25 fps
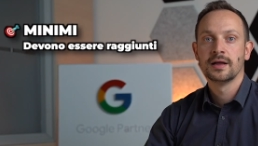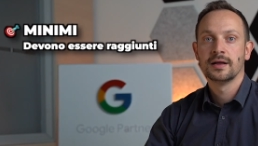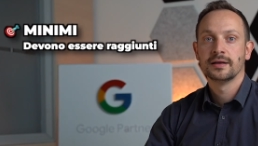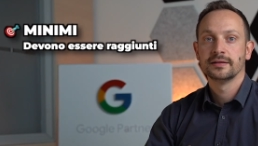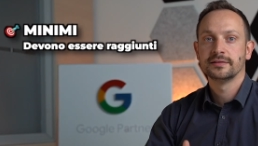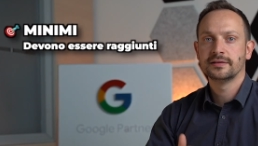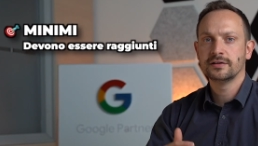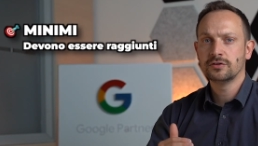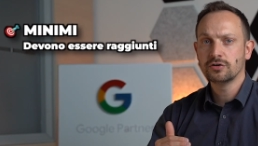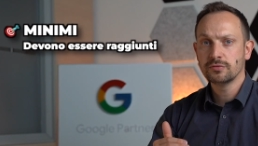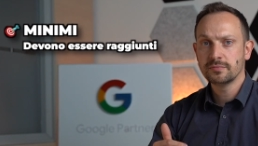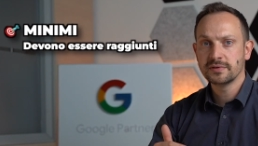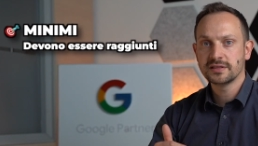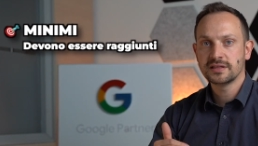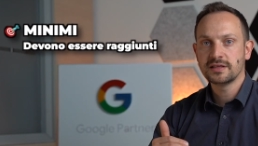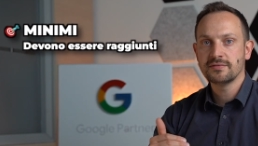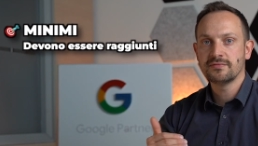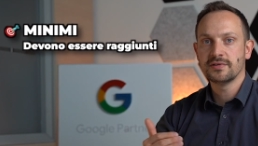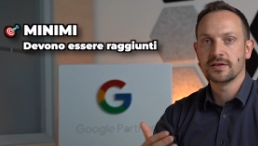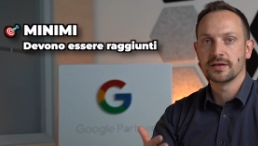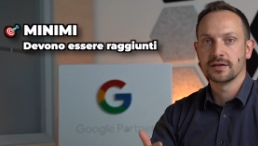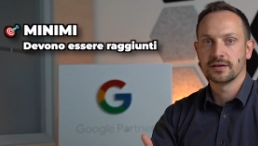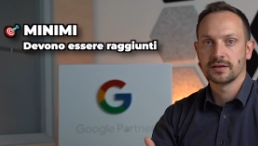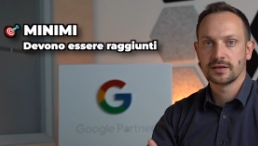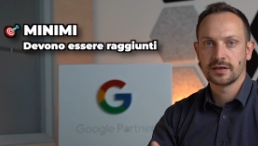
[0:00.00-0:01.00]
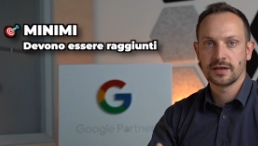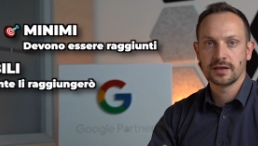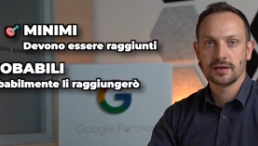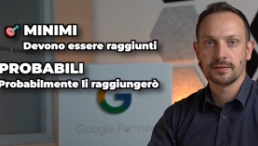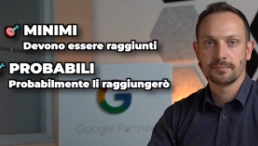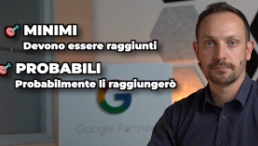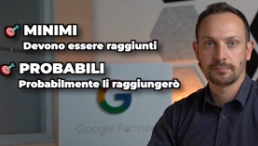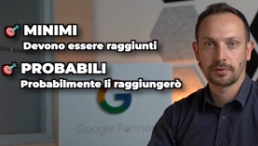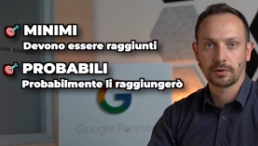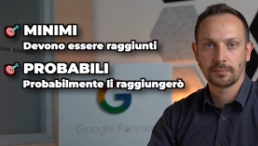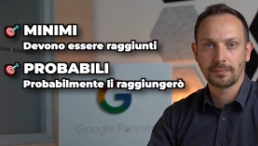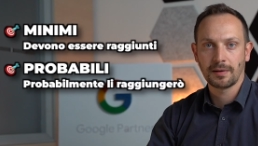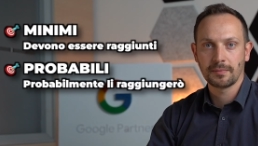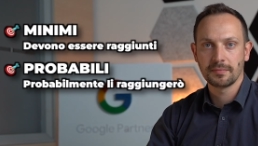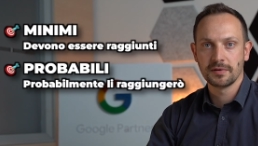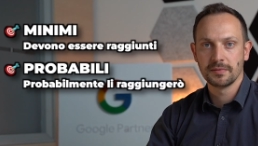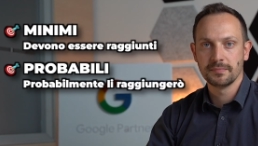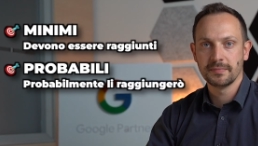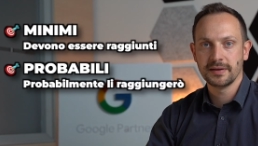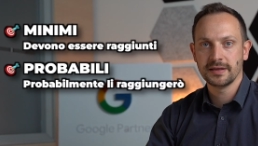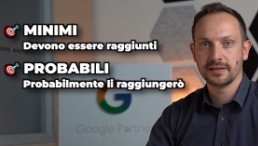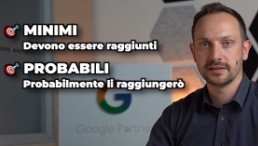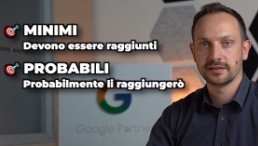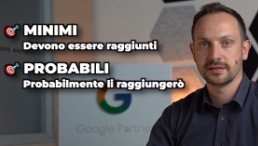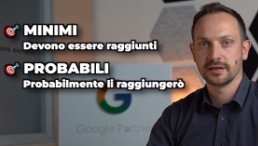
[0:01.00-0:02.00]
degli obiettivi che
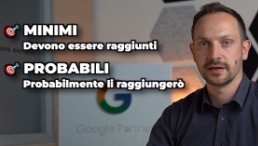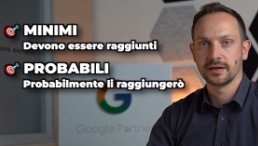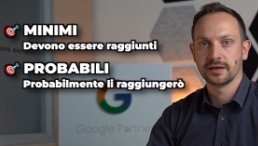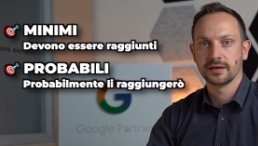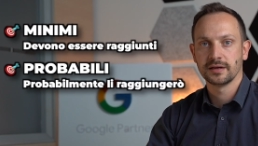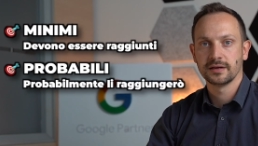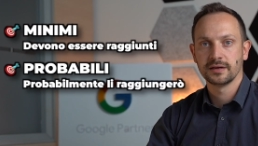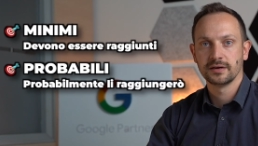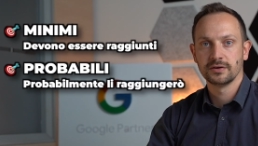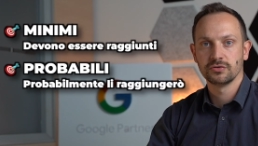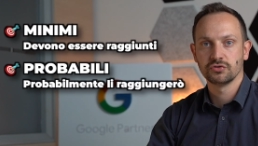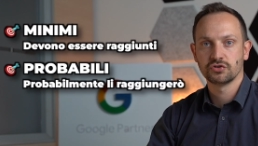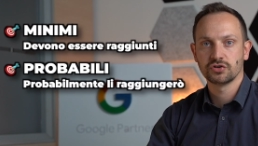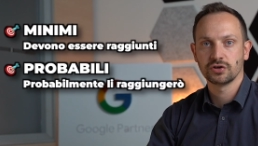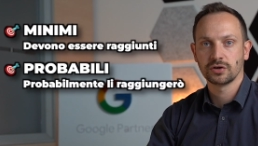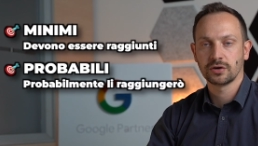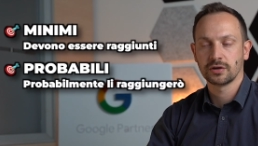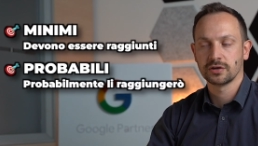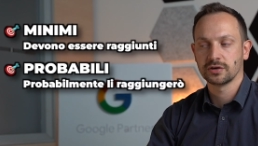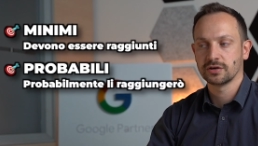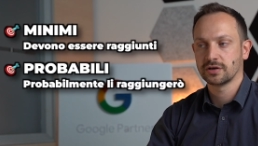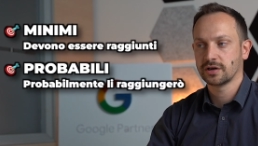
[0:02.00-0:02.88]
probabilmente riuscirò a